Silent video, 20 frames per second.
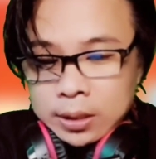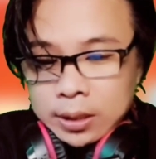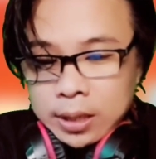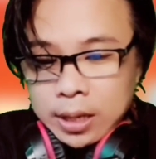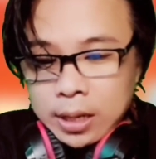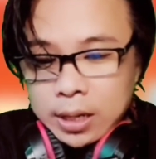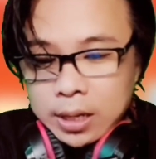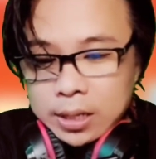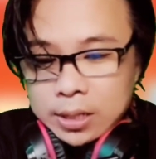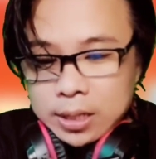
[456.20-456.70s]

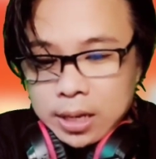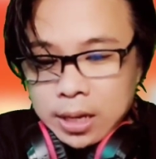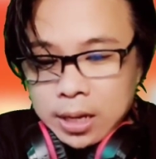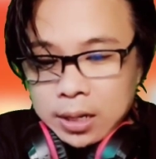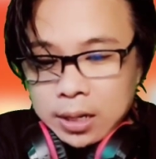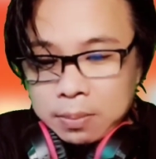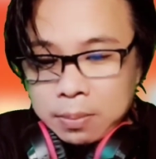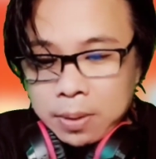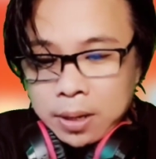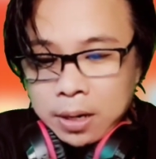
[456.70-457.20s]
kalian
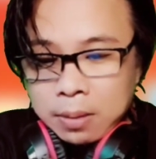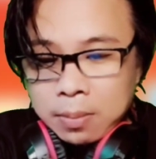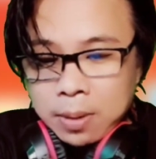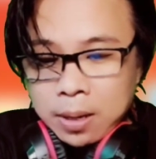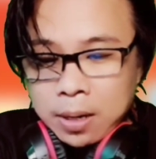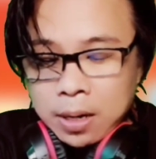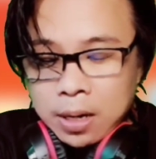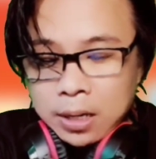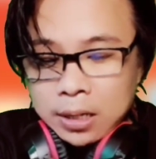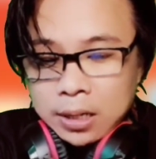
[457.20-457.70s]
cari
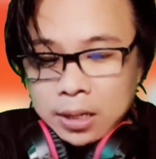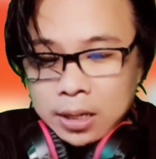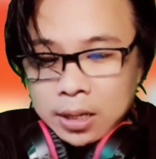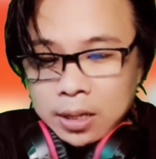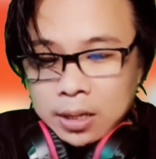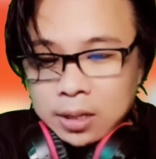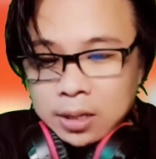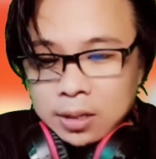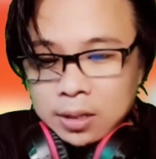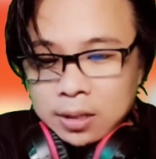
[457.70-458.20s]
barang-barang yang
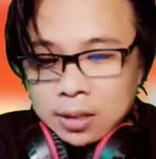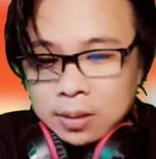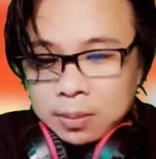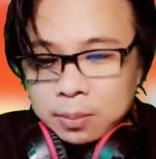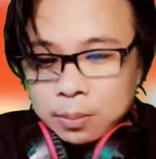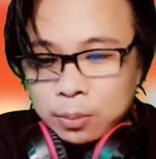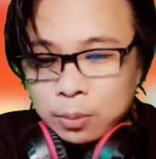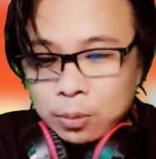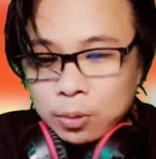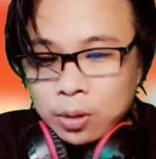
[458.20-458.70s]

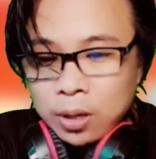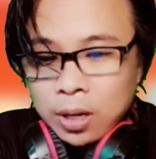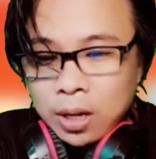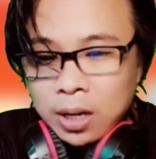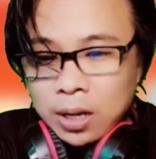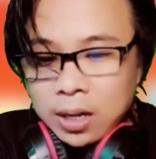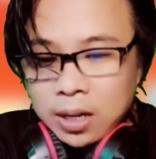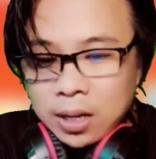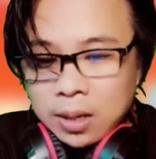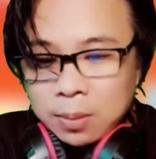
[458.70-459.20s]

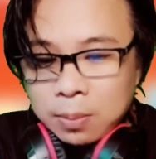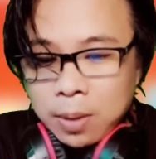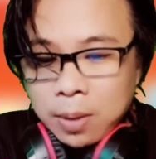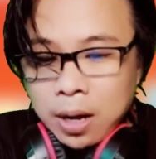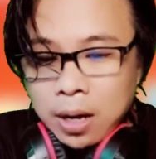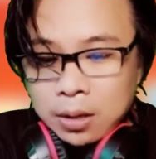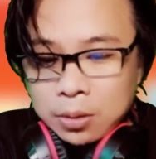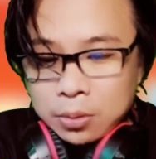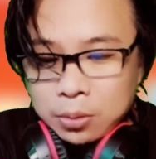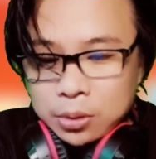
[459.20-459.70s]
murah dan
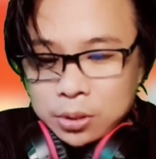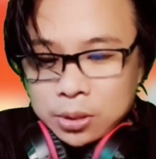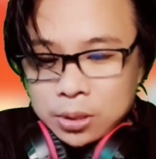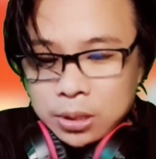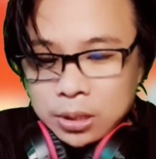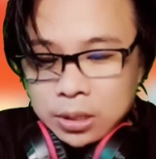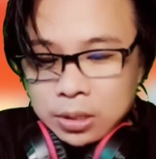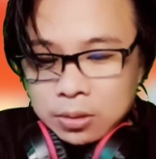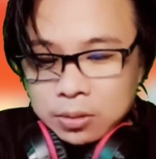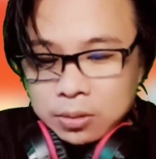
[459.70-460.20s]
bagus
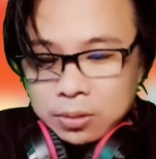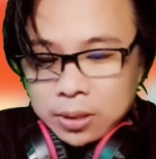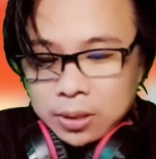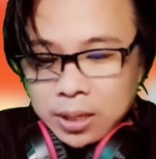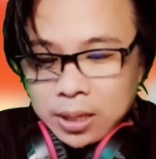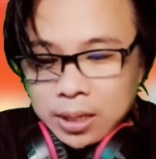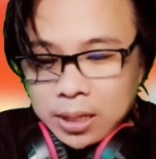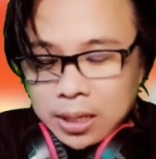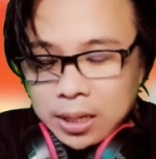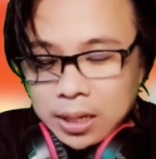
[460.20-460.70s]
gitu
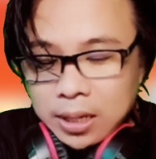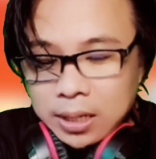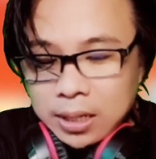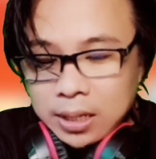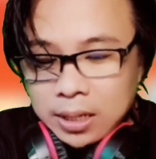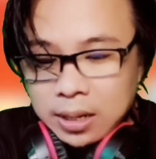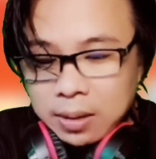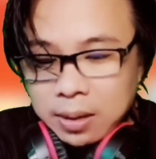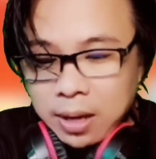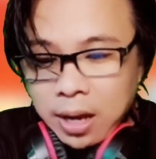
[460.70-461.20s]
yang
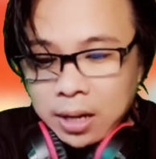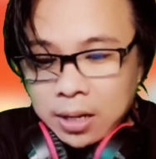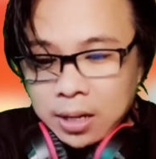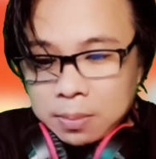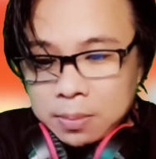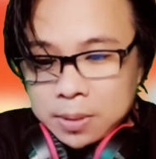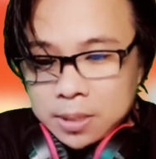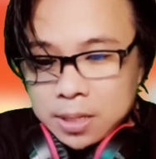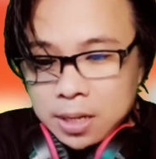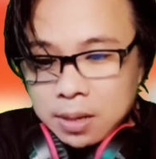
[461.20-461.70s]
kira-kira
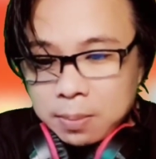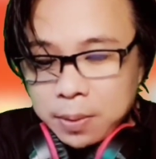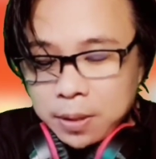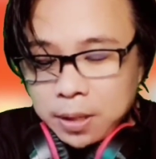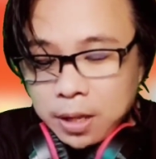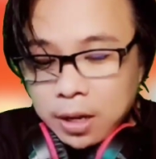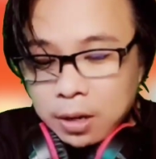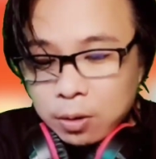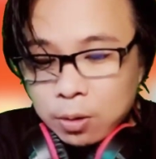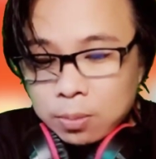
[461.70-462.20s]
kalian bisa
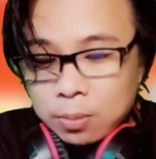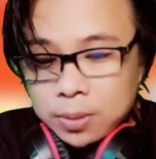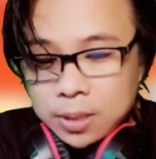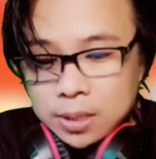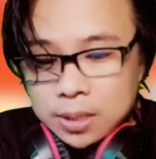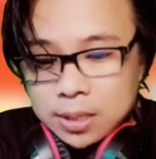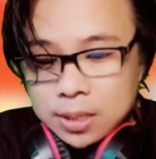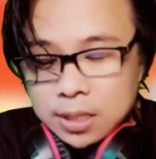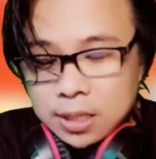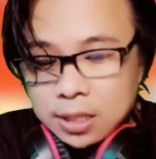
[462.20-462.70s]
dapatkan
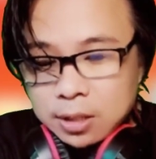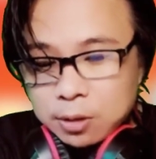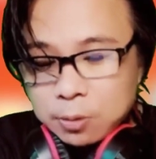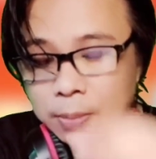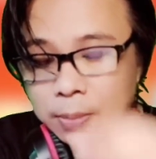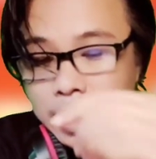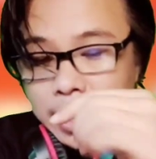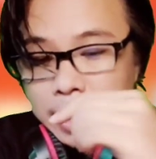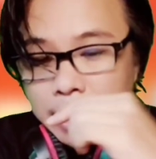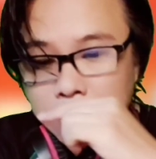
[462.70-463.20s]
komisi
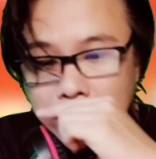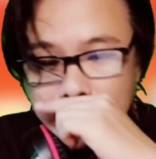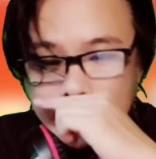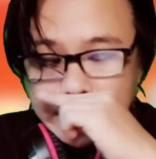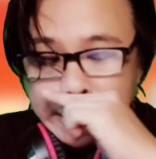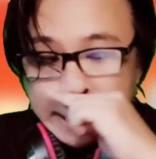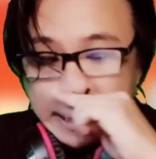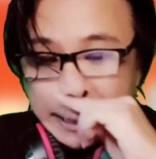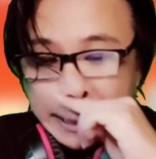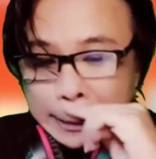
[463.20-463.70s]
lumayan
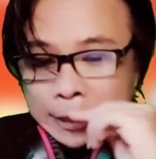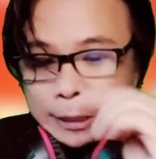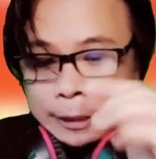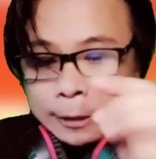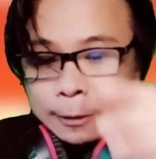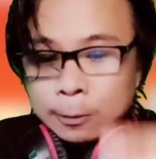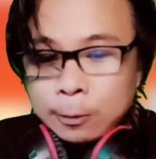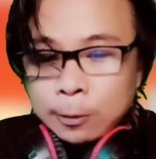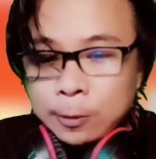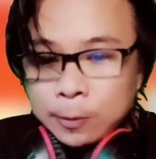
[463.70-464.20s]
lah dari
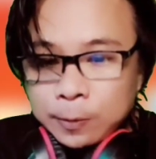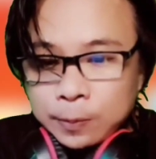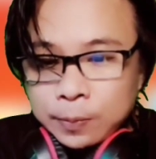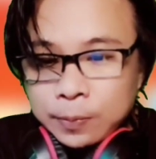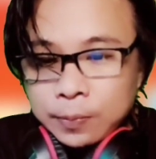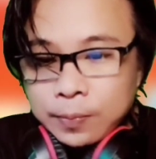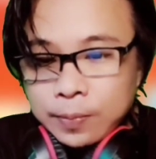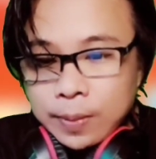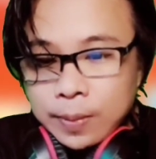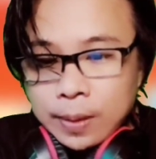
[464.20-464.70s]
situ
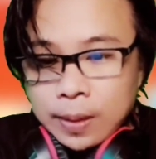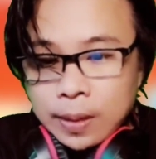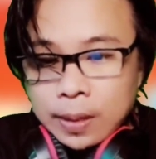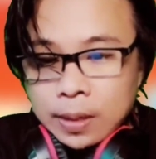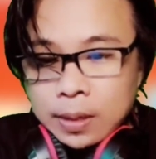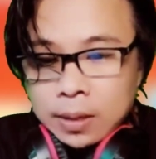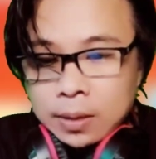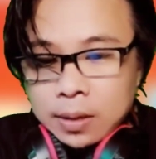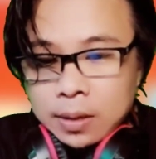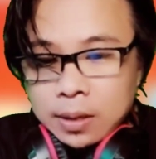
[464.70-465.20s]

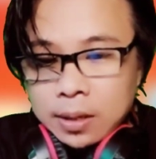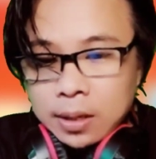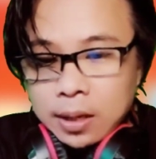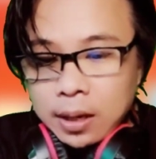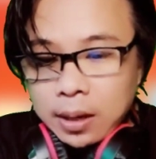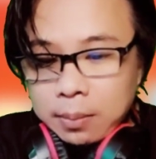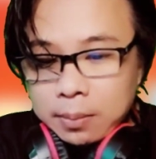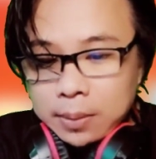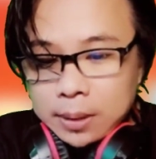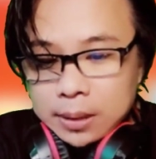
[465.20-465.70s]

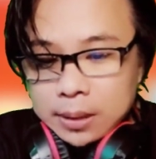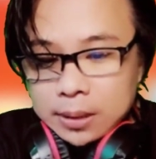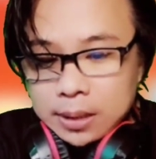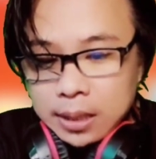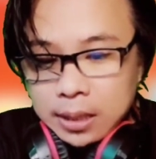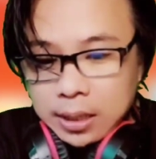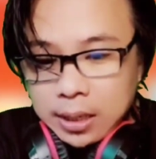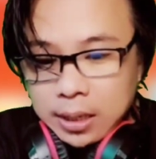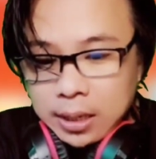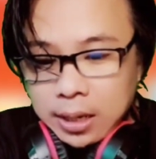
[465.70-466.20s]
uh,
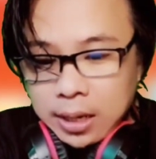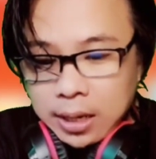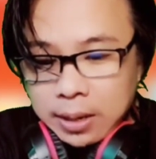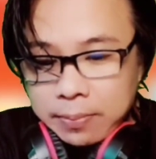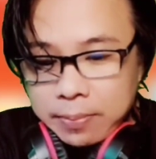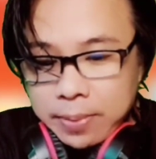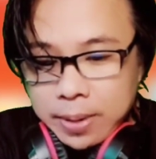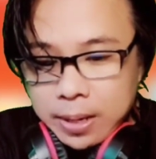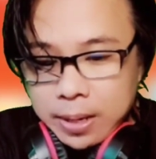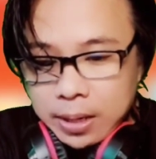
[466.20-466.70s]
misalkan
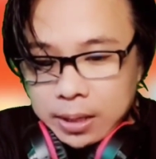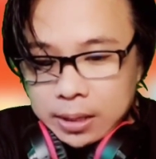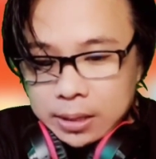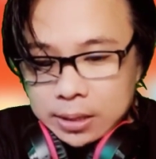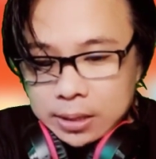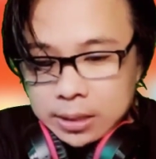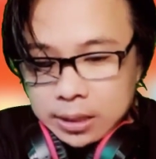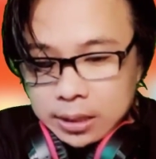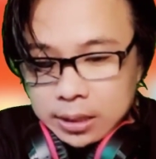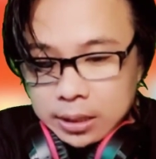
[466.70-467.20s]
apa ya di
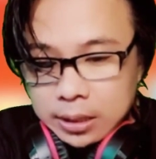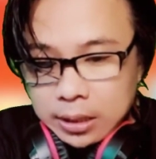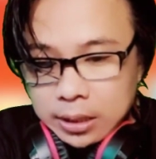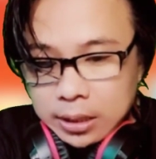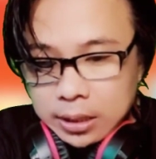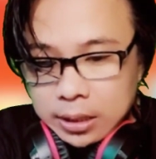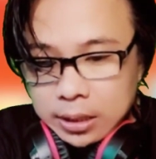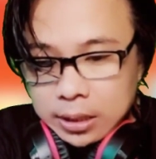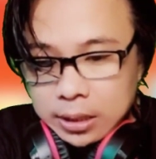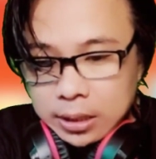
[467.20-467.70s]
sini
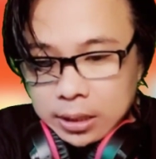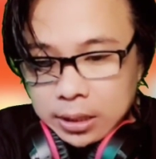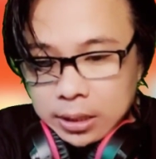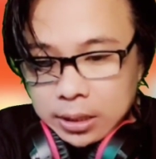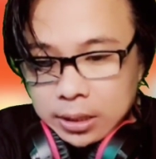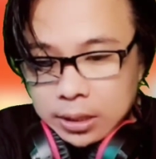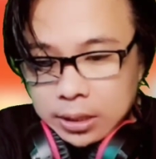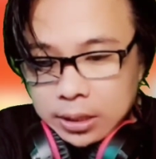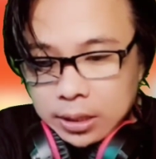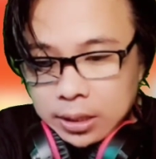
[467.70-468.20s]

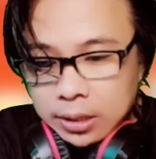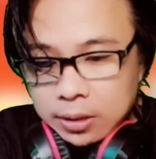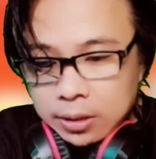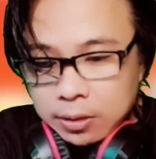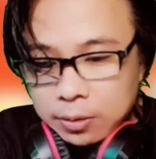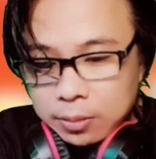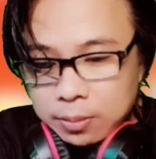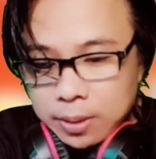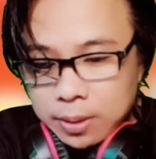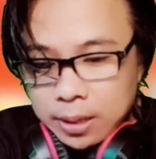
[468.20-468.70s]
yang
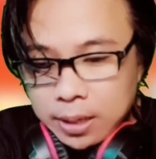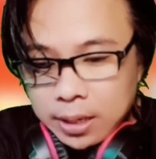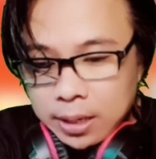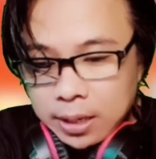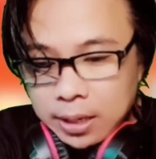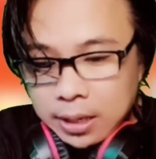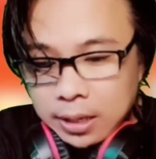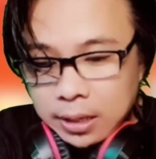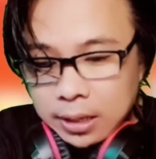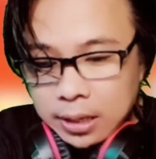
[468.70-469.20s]
lumayan
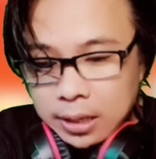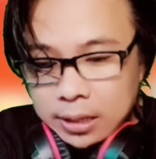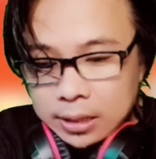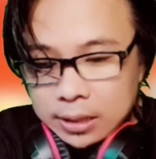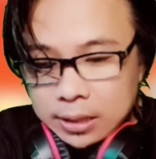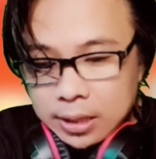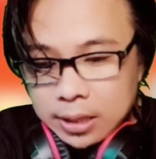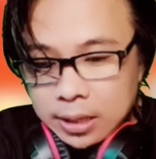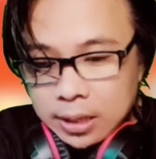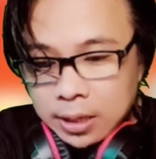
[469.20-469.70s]

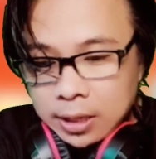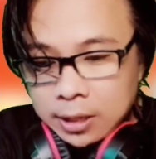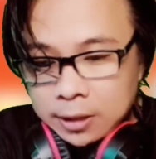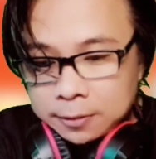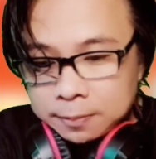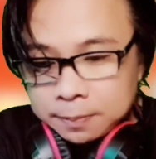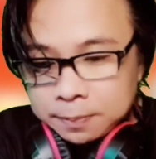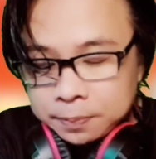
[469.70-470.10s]
harganya